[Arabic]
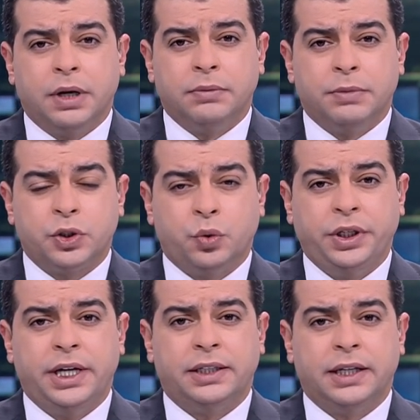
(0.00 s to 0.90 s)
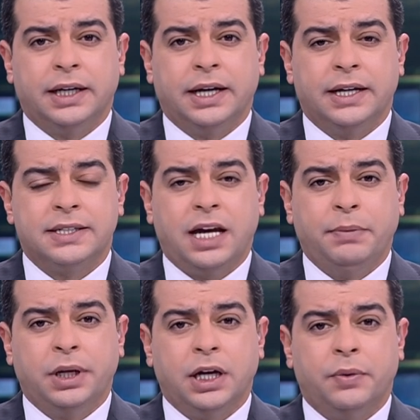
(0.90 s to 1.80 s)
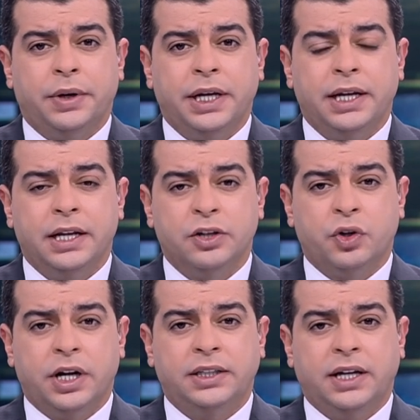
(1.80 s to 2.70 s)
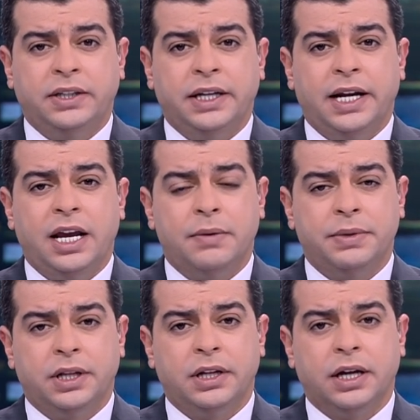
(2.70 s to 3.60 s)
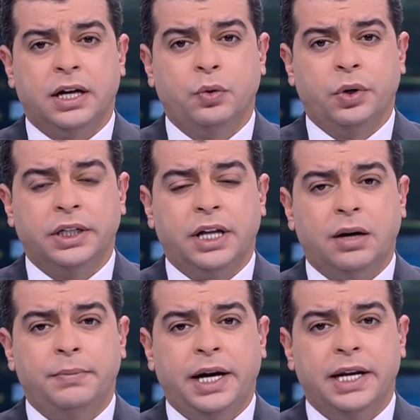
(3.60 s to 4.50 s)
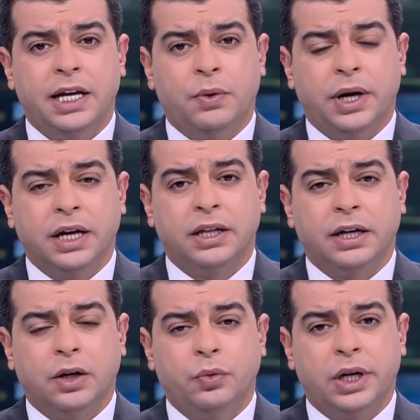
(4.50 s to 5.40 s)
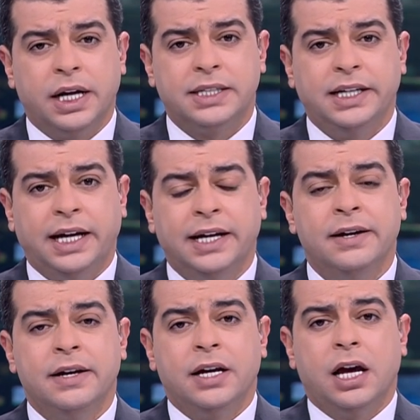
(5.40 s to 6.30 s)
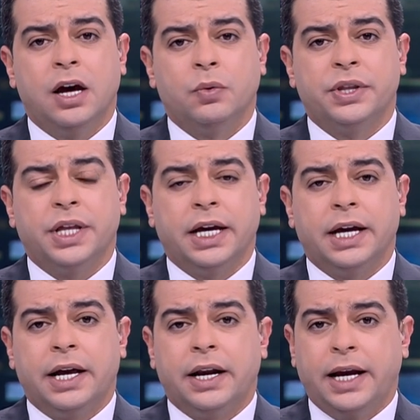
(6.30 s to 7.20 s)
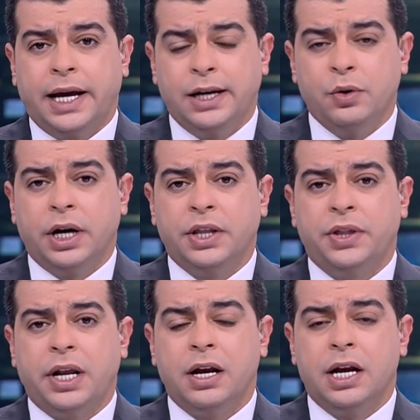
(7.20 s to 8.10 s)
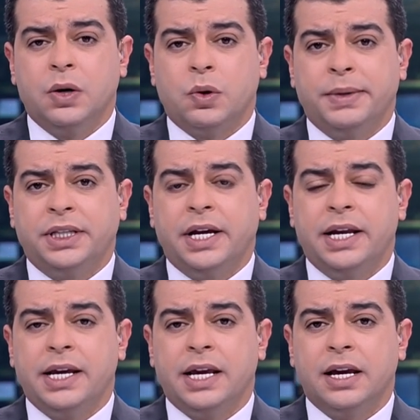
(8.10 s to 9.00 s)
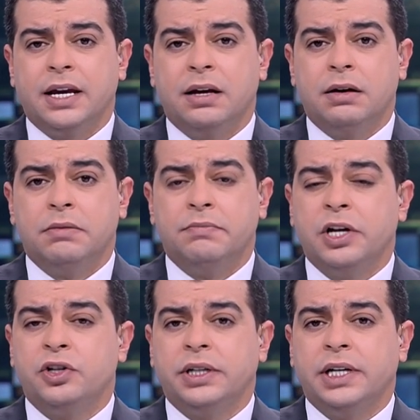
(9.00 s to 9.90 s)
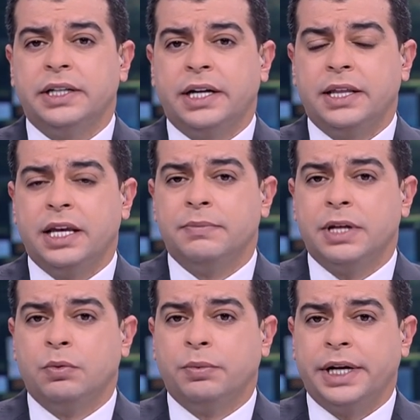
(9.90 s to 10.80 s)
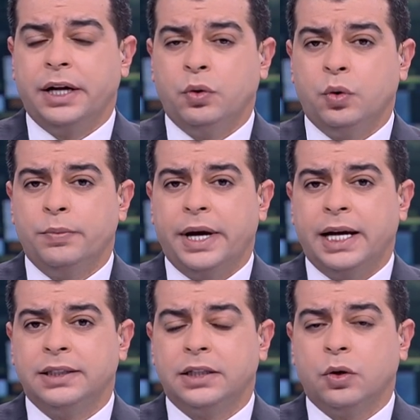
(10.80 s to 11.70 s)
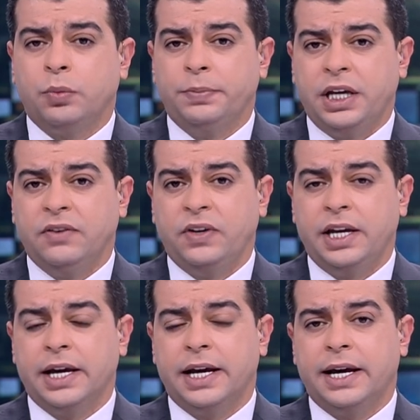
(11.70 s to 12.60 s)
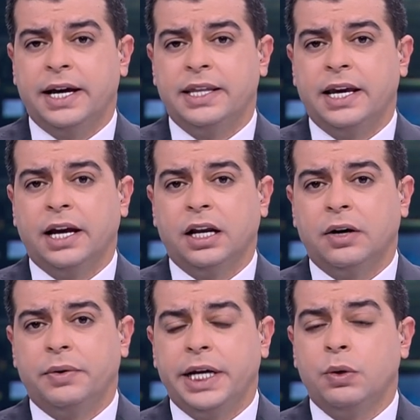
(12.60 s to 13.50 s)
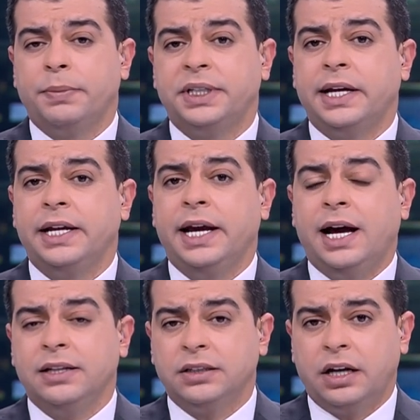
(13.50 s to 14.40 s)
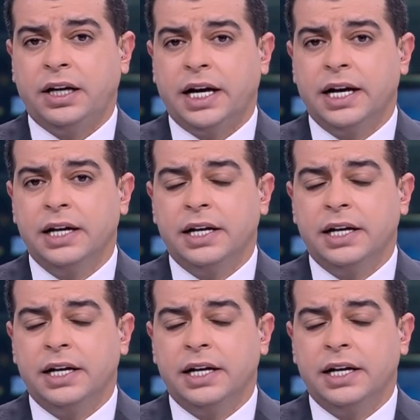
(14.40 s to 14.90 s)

مشروعية آه، سحب القوانين لإجراء التعديل عليها مثل قانون الإدارة المحلية وأيضا قانون الأسلحة آه، والذخائر هل يؤثر وبالتالي آه، ما الجديد الذي من الممكن الحكومة أن تقوم به في هذه القوانين وبالتالي إعادة طرحها